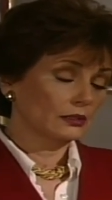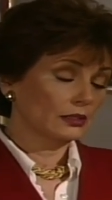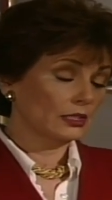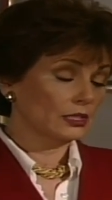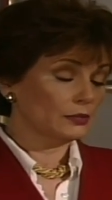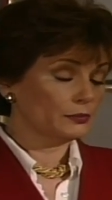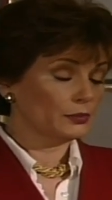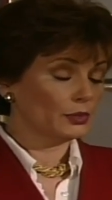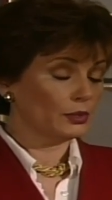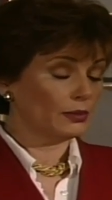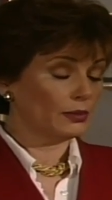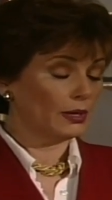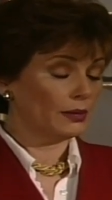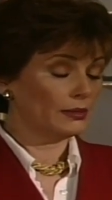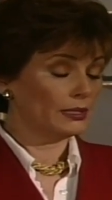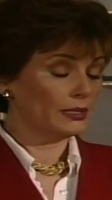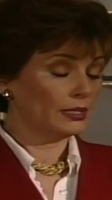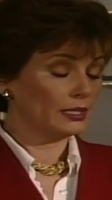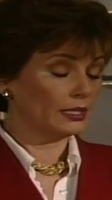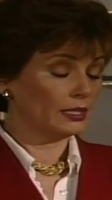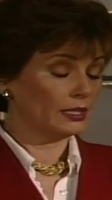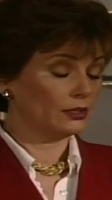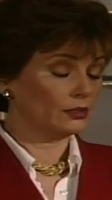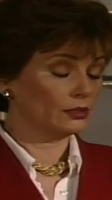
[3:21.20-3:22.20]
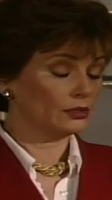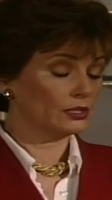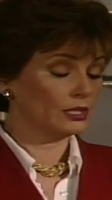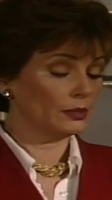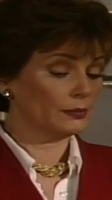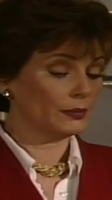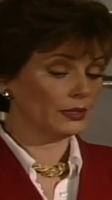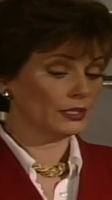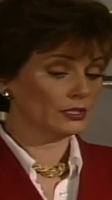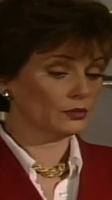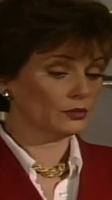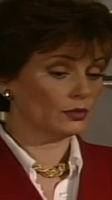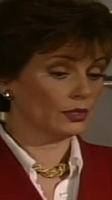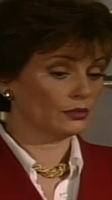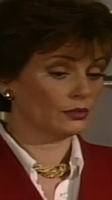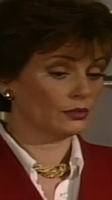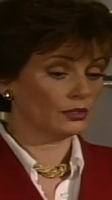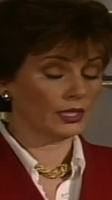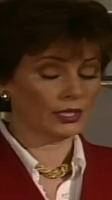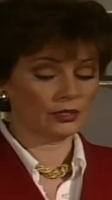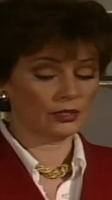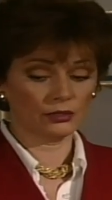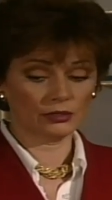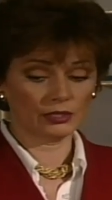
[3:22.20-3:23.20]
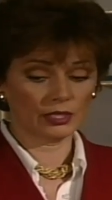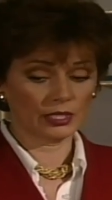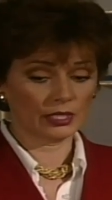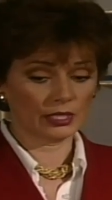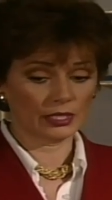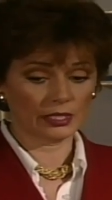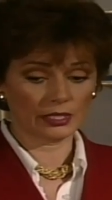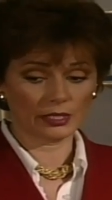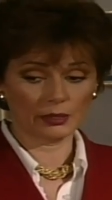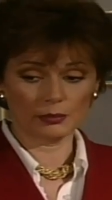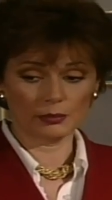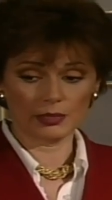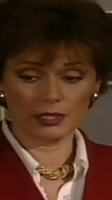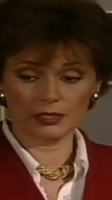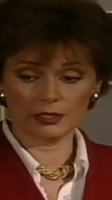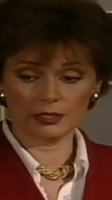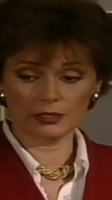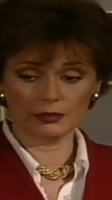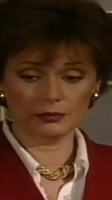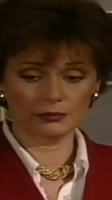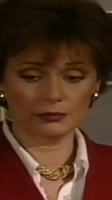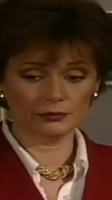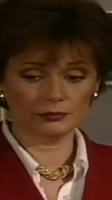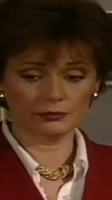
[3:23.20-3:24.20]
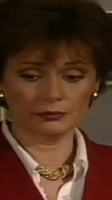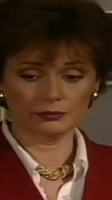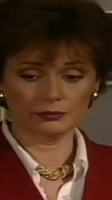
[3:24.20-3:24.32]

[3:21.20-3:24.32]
Y es probable que lo sepas cuando ya no tenga remedio.